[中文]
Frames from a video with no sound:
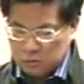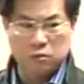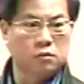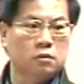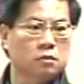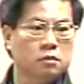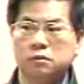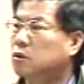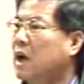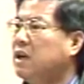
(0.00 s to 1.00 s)
但是
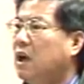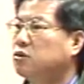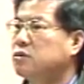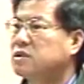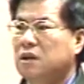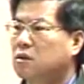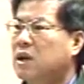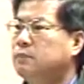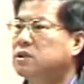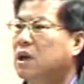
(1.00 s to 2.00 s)
我看了好多资料
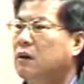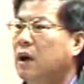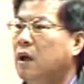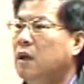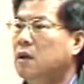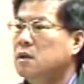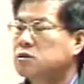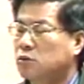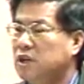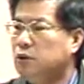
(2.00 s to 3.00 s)
都看不到啊，
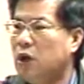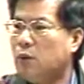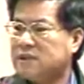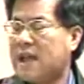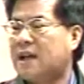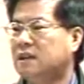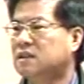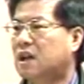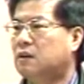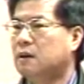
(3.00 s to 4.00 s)
从你的院会才
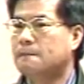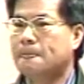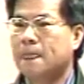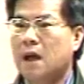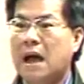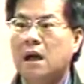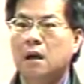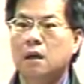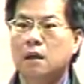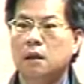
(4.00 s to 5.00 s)
看得到了啊。
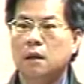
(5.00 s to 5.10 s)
